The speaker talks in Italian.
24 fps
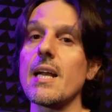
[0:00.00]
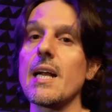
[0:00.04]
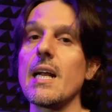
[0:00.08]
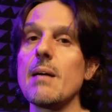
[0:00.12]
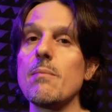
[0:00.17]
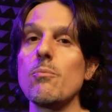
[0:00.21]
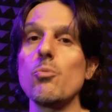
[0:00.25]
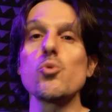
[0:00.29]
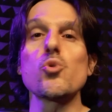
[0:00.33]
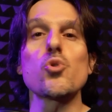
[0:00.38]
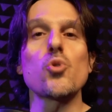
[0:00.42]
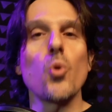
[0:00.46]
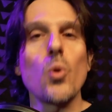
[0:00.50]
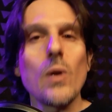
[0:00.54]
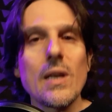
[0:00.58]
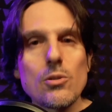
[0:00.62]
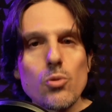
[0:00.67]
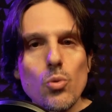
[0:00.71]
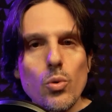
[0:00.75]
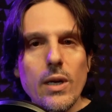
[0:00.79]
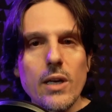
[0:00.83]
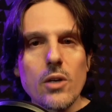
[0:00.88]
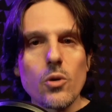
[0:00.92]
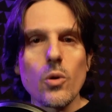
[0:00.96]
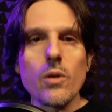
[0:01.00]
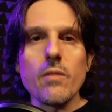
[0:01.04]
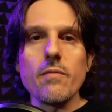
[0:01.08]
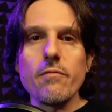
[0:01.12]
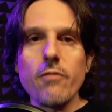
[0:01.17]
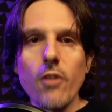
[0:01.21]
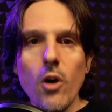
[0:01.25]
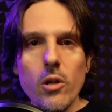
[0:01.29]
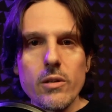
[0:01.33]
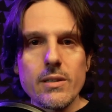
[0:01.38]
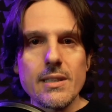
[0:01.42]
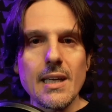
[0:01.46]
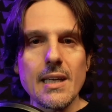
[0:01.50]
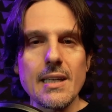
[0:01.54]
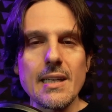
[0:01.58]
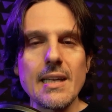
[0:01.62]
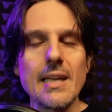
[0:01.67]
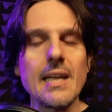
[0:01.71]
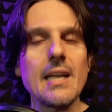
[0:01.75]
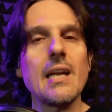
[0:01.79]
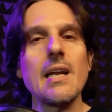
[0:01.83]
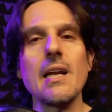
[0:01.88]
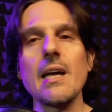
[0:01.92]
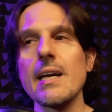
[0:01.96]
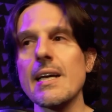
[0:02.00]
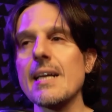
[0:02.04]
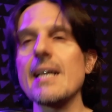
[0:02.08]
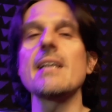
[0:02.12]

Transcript: la muscolatura coinvolta nel